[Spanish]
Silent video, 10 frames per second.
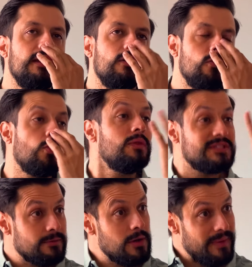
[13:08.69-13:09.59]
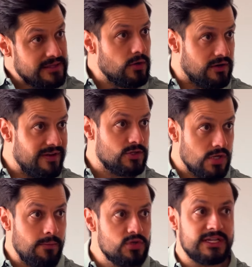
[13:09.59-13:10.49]
uno cuando está viendo el partido
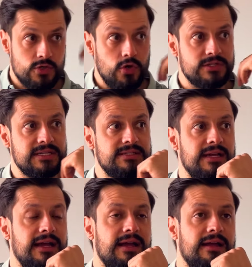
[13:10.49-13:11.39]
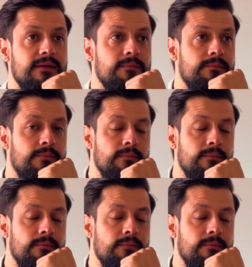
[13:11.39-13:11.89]
reflexiona muchas cosas ah, ah, em,